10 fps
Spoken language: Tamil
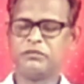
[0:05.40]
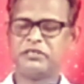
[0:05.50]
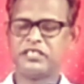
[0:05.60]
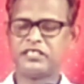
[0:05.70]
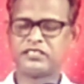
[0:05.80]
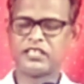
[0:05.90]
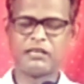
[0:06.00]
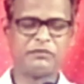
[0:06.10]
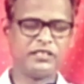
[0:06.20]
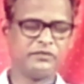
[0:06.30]
எபிஆர்
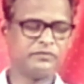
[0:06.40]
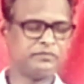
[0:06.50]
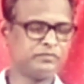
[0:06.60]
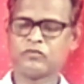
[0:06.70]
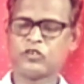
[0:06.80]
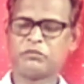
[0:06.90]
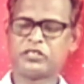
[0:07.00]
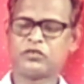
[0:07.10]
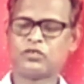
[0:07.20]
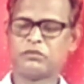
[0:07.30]
எடுத்துக்கலாமா
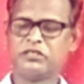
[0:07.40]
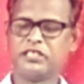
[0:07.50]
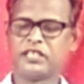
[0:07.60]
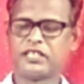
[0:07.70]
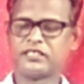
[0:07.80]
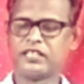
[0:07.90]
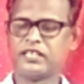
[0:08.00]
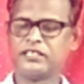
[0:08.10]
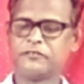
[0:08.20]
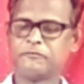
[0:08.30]
பதினோராம் அதிகாரத்தில்